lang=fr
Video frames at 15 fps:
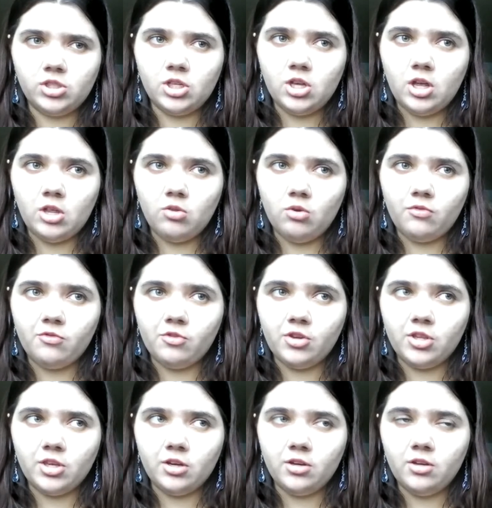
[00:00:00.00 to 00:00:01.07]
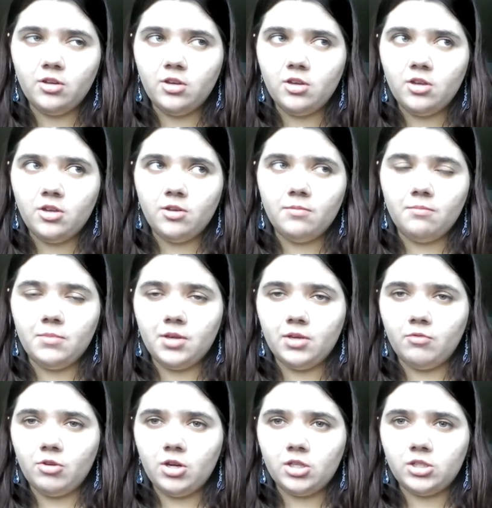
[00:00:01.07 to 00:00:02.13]
C'est un orphelinat. Mais
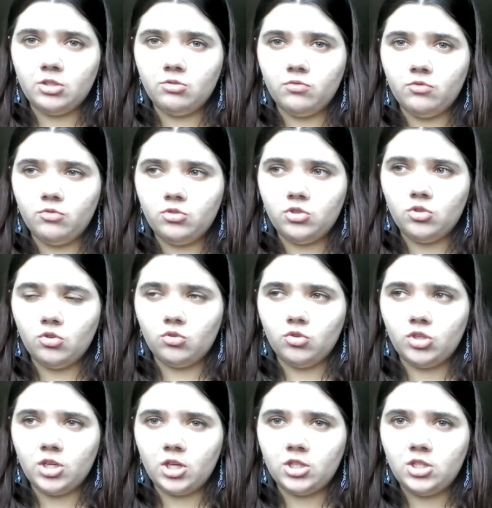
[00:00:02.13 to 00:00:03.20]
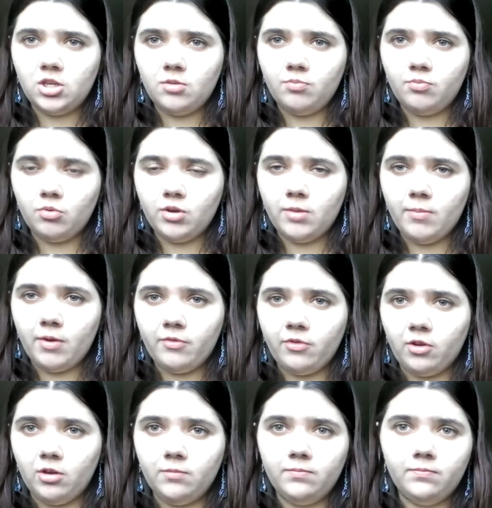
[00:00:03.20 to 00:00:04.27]
voilà, c'est devenu une sorte de quartier pour les
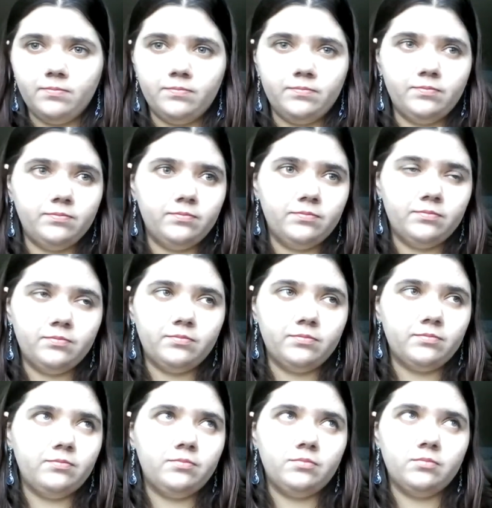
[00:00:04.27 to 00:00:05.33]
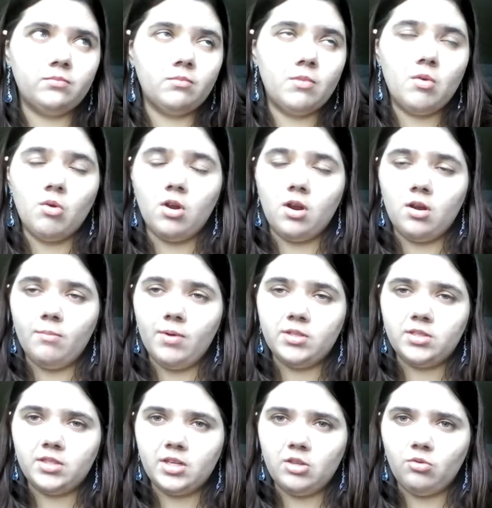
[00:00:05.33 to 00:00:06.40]
malfrats. Mais voilà, là-bas,
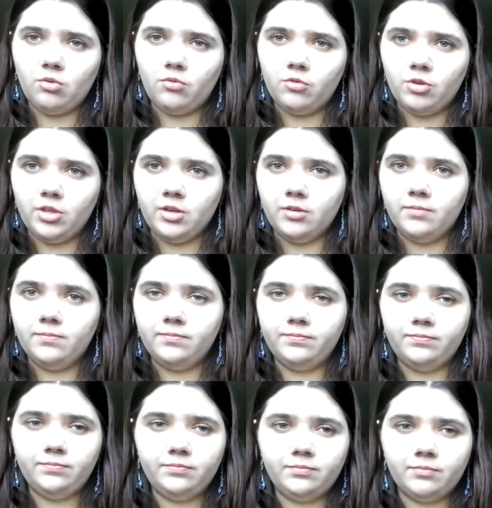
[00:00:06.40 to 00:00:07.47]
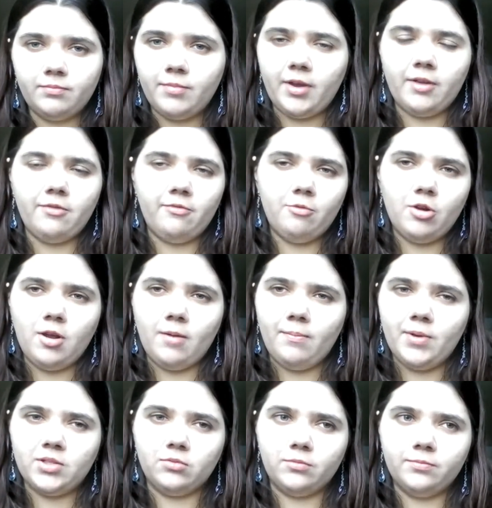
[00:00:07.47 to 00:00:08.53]
c'était un orphelinat. Bref, voilà,
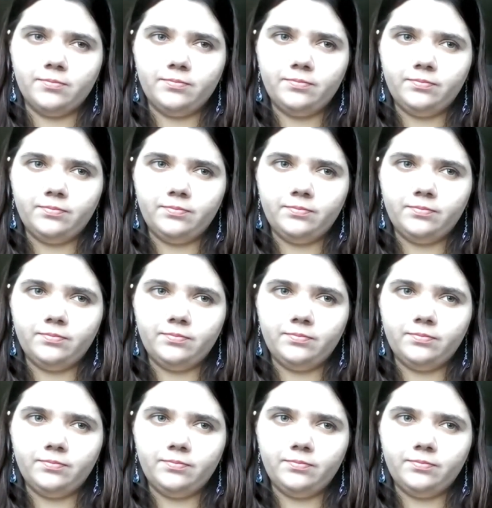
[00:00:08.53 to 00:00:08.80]
passons.